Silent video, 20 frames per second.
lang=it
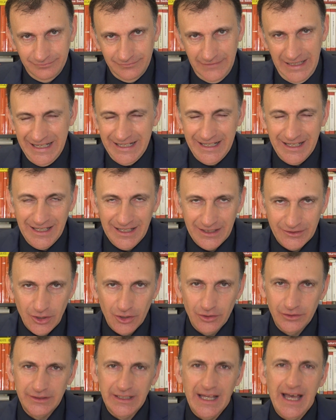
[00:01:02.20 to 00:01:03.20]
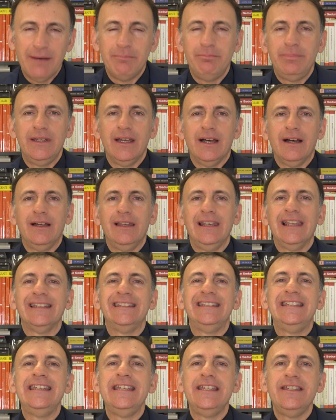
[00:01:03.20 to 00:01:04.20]
e che la donna abbia la
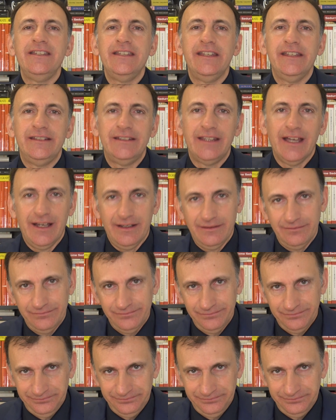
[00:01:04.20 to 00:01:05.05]
dignità.